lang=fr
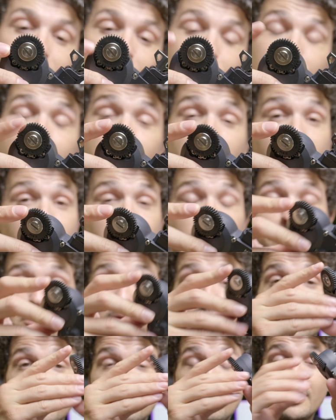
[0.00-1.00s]
Vous pouvez
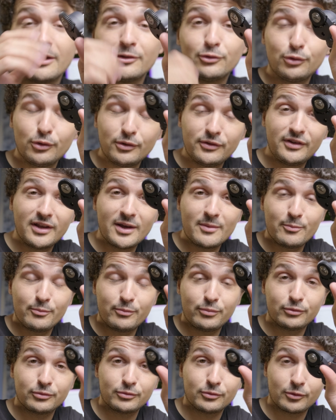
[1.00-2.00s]
en avoir un deuxième
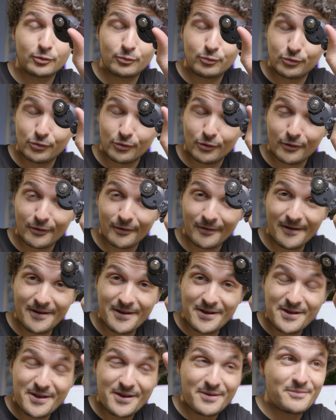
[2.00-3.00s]
pour, euh,
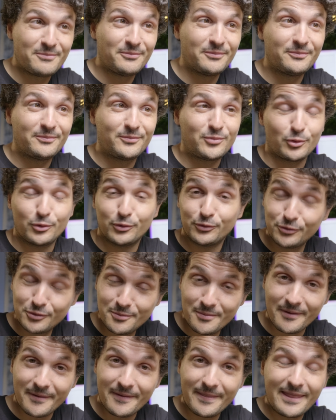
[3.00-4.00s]
pour le
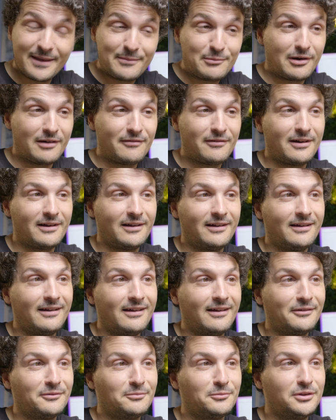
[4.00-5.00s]
zoom, pour
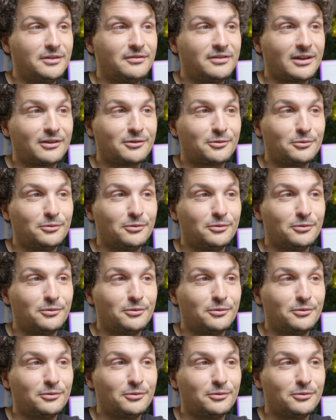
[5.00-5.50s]
avoir une modification